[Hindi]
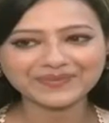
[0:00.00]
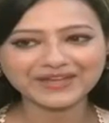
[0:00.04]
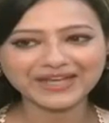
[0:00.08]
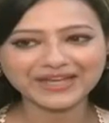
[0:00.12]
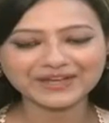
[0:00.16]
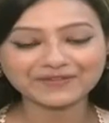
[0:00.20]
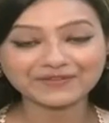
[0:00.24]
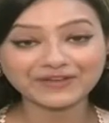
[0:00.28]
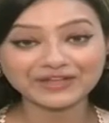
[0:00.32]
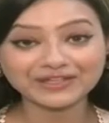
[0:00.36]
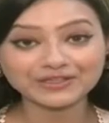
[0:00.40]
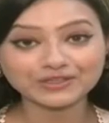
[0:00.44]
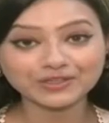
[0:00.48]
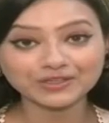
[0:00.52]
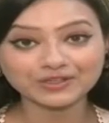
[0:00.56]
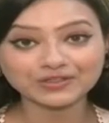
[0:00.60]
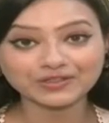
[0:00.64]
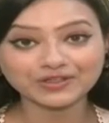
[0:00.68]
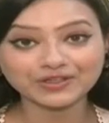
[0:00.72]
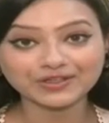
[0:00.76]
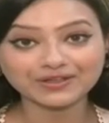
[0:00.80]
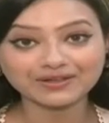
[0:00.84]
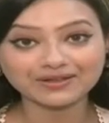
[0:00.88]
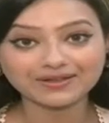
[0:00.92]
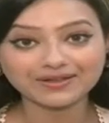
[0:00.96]
एडवेंचर
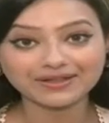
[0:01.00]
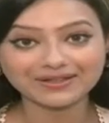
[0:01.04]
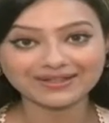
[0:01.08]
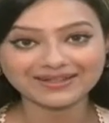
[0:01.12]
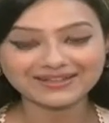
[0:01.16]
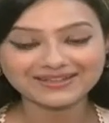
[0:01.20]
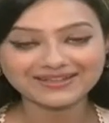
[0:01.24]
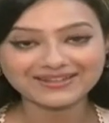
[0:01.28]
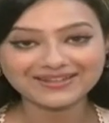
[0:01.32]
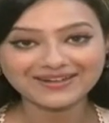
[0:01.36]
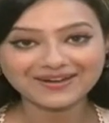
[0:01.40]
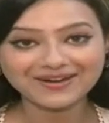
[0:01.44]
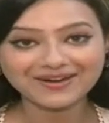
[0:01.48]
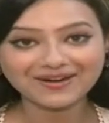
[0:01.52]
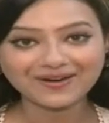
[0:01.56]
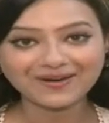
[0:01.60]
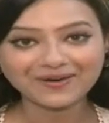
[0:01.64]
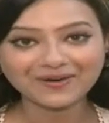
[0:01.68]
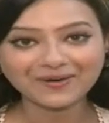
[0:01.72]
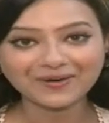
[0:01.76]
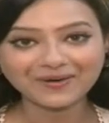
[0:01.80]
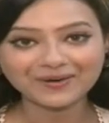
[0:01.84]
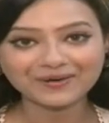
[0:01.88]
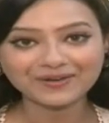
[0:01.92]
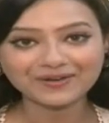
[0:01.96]
थ्रिलर है
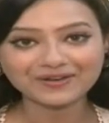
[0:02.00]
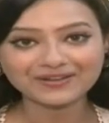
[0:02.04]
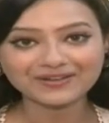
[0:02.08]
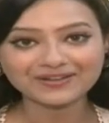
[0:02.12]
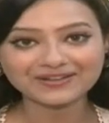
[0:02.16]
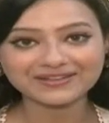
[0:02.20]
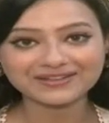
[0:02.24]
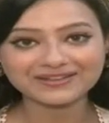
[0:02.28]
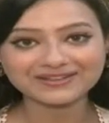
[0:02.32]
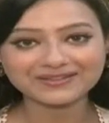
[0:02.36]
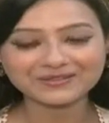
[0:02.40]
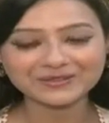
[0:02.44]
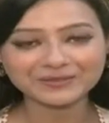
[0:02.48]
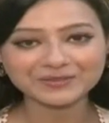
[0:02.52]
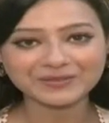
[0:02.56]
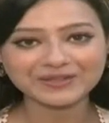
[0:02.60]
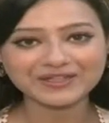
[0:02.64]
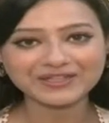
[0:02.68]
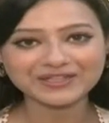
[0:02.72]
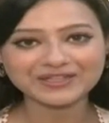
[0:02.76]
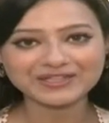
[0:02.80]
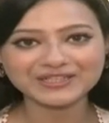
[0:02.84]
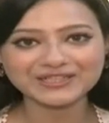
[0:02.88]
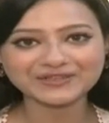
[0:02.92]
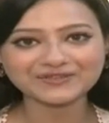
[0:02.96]
और उसमें
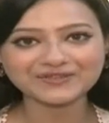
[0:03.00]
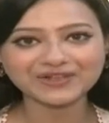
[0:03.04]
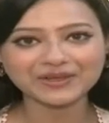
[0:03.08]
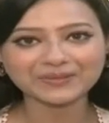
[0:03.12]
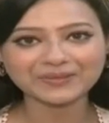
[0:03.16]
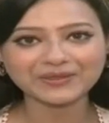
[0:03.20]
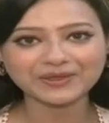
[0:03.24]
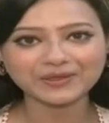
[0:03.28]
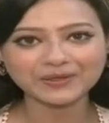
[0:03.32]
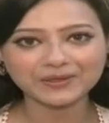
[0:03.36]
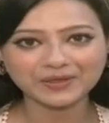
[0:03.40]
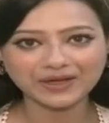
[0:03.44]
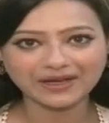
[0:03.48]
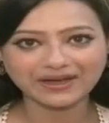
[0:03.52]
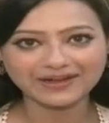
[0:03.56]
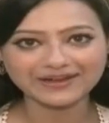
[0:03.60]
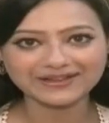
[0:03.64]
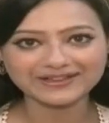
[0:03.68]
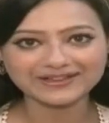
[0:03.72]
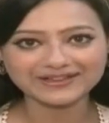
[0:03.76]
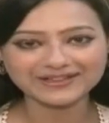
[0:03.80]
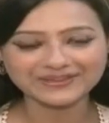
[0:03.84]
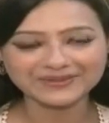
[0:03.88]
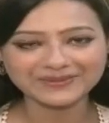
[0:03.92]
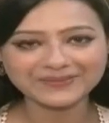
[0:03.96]
राजीव का भी लुक
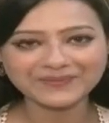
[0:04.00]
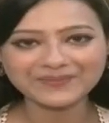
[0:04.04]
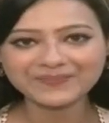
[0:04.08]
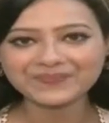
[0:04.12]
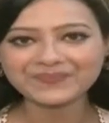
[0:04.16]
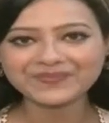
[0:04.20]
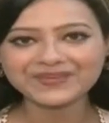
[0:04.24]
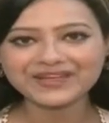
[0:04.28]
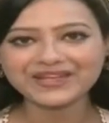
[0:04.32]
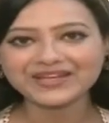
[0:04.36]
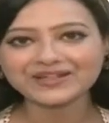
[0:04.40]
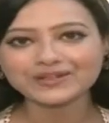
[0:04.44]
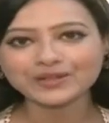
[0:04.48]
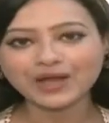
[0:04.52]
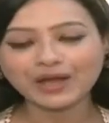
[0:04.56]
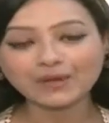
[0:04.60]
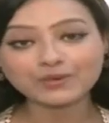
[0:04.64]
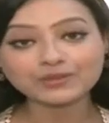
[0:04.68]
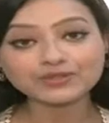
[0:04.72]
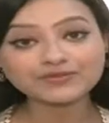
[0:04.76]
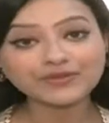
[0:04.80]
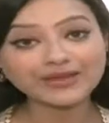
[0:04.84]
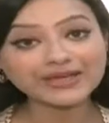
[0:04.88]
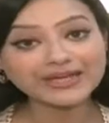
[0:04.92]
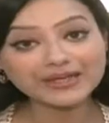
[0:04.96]
आया था तो आई
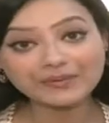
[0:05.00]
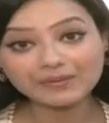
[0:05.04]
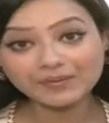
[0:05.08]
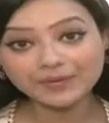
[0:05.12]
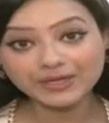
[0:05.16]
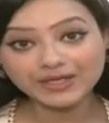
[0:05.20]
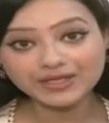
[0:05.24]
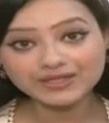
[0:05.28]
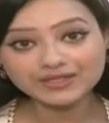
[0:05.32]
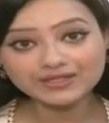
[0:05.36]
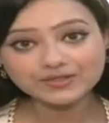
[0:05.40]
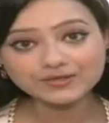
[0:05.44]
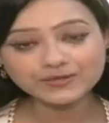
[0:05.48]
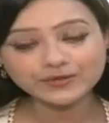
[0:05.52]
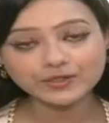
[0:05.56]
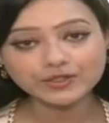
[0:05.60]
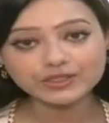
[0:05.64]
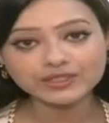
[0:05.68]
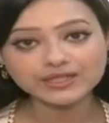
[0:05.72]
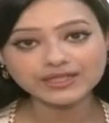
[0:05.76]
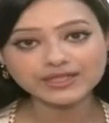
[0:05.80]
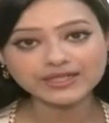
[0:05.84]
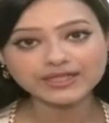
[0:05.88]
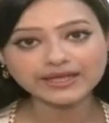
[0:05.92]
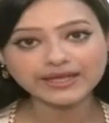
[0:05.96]
वॉज़ वेरी इम्प्रेस्ड
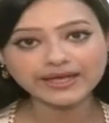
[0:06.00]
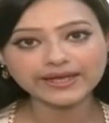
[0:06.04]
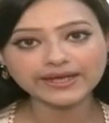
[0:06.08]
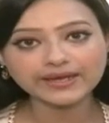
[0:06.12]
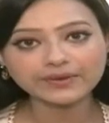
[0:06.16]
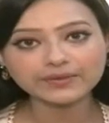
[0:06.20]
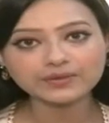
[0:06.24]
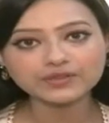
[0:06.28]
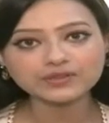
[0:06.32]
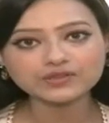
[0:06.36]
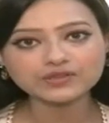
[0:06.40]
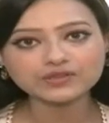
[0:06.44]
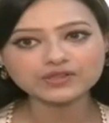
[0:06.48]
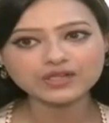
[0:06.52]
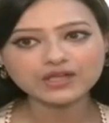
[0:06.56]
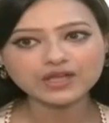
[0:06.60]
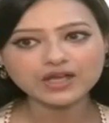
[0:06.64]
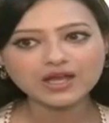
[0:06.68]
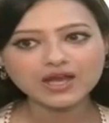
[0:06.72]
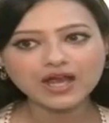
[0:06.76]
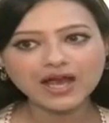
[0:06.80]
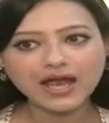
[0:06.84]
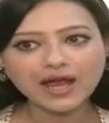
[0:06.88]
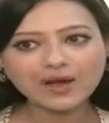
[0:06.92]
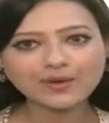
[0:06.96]
फर्स्टली एंड आई वॉज़
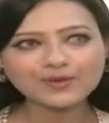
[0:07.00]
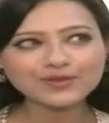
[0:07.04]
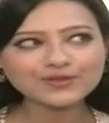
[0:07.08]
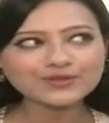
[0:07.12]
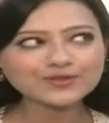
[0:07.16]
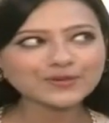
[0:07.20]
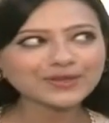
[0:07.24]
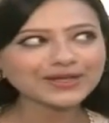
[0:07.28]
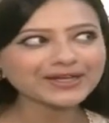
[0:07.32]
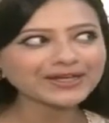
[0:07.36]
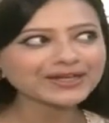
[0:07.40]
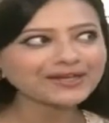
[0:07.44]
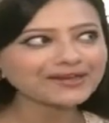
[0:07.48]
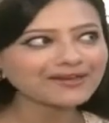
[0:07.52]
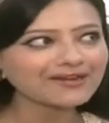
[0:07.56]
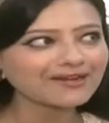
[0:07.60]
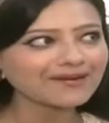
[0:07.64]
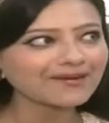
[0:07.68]
आई वॉज़ वेरी